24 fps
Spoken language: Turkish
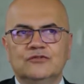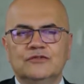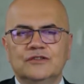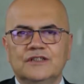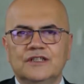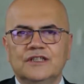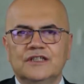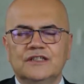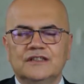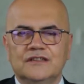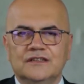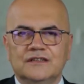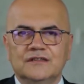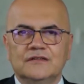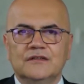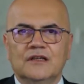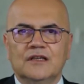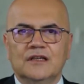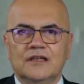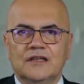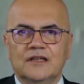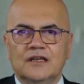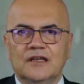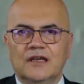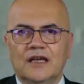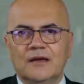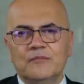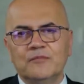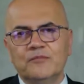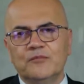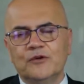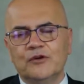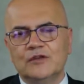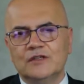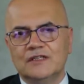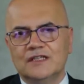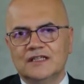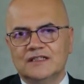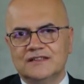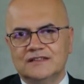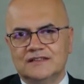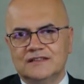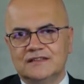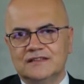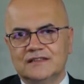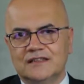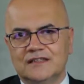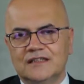Türkiye'nin e, hem
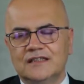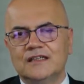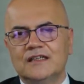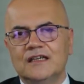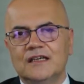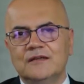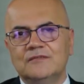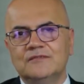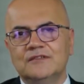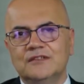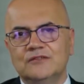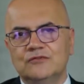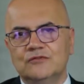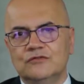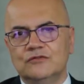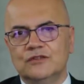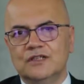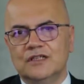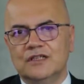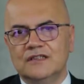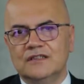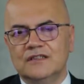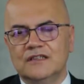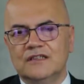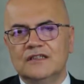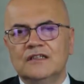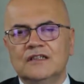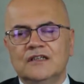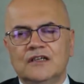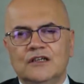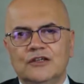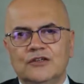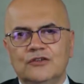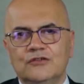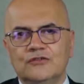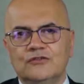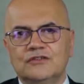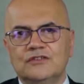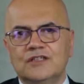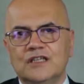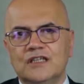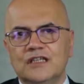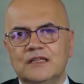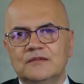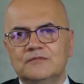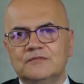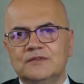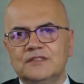bölgesinde hem de dünyada
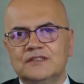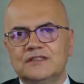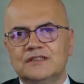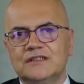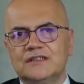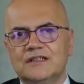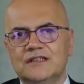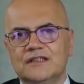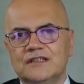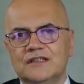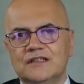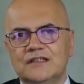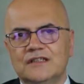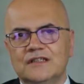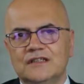yükselen bir e,